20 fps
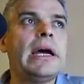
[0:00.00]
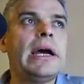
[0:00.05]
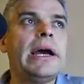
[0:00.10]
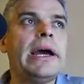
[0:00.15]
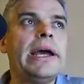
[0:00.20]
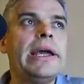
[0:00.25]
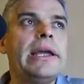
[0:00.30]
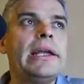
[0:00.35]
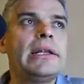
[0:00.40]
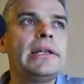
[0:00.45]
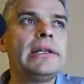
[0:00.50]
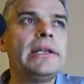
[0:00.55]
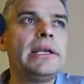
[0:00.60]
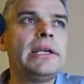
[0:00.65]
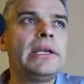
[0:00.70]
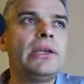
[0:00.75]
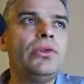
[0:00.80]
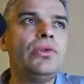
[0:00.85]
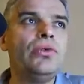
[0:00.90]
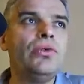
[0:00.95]

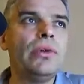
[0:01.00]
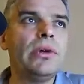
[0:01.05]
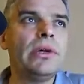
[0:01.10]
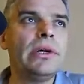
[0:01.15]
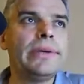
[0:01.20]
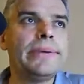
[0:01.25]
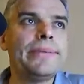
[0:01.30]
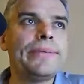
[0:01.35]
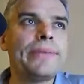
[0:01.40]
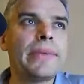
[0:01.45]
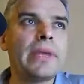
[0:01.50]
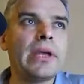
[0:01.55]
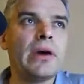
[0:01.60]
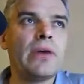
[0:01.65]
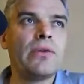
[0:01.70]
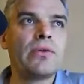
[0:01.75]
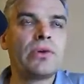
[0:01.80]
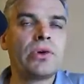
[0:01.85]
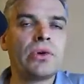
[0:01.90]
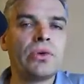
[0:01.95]
eigentlich nur
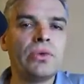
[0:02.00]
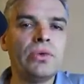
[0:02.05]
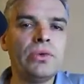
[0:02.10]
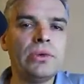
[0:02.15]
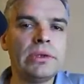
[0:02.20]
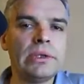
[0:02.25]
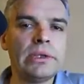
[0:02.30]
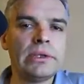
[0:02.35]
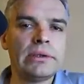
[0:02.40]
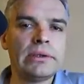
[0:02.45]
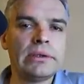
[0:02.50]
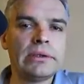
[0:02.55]
aufgrund